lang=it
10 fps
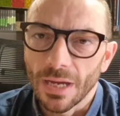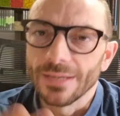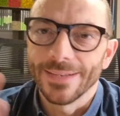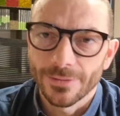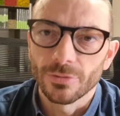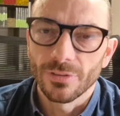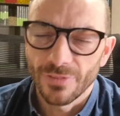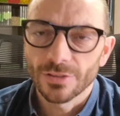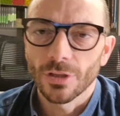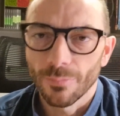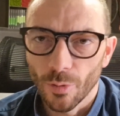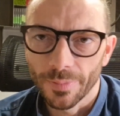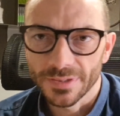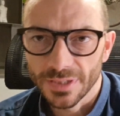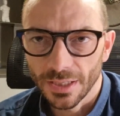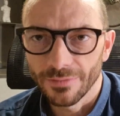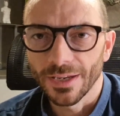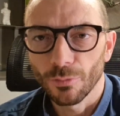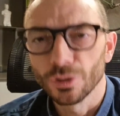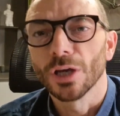al netto del fatto che può
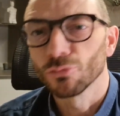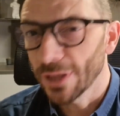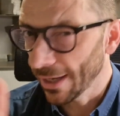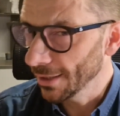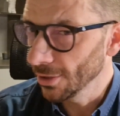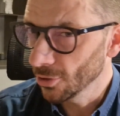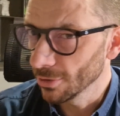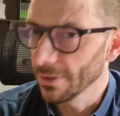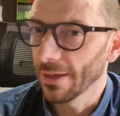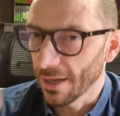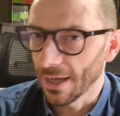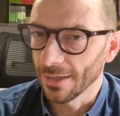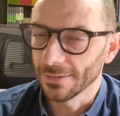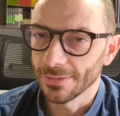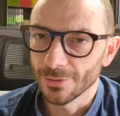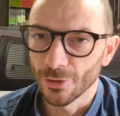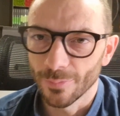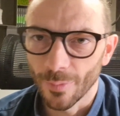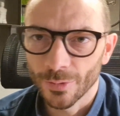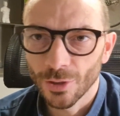prescrivere, quindi ha un tecnico e ha i titoli
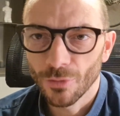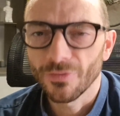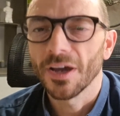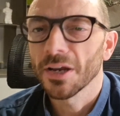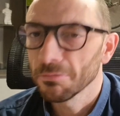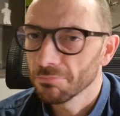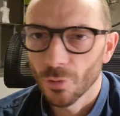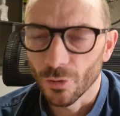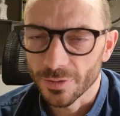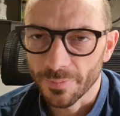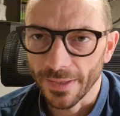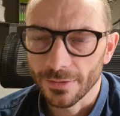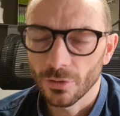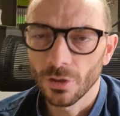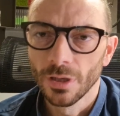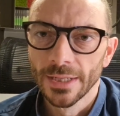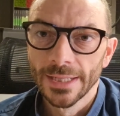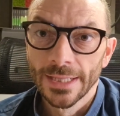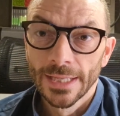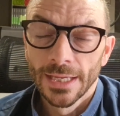per poterlo fare, lo rispetto.
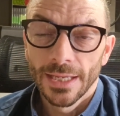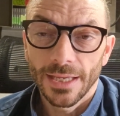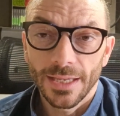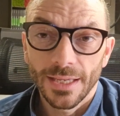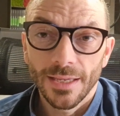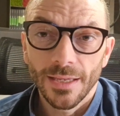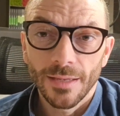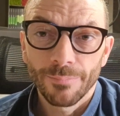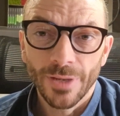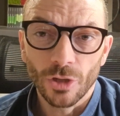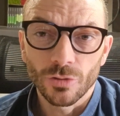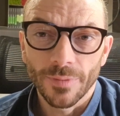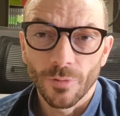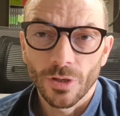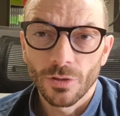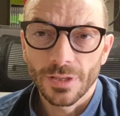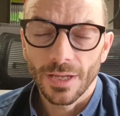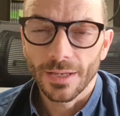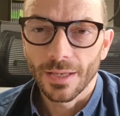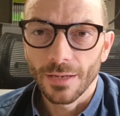E, però dobbiamo
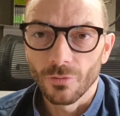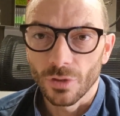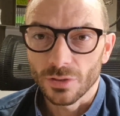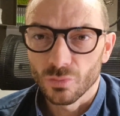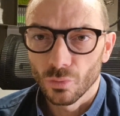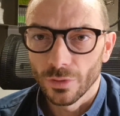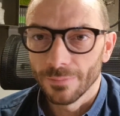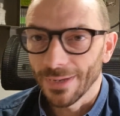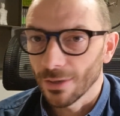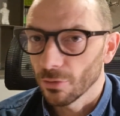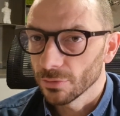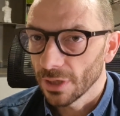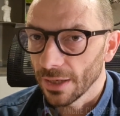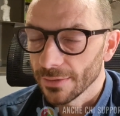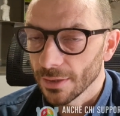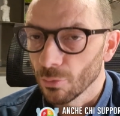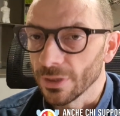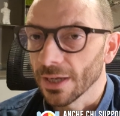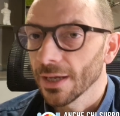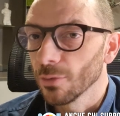ricordare che lavora sui macronutrienti,
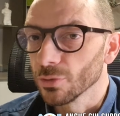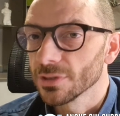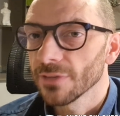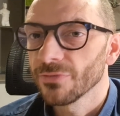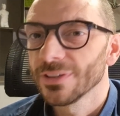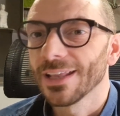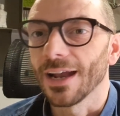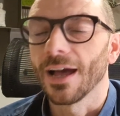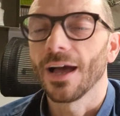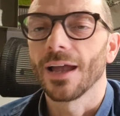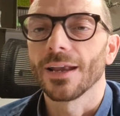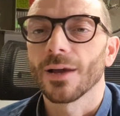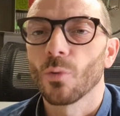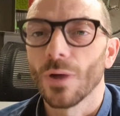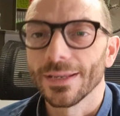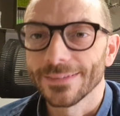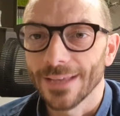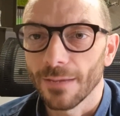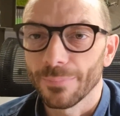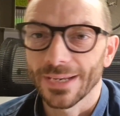quindi anche lui si affiderà alla
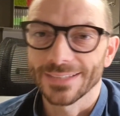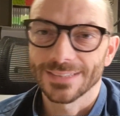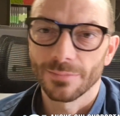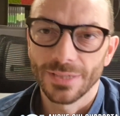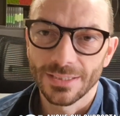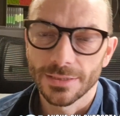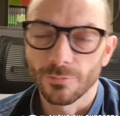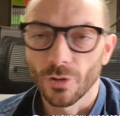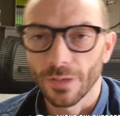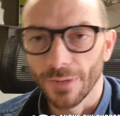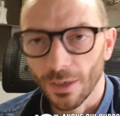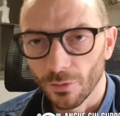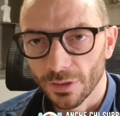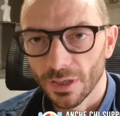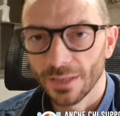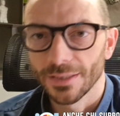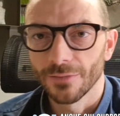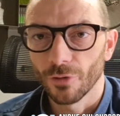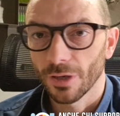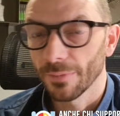qualità, perché sa benissimo che i macronutrienti
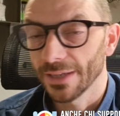devono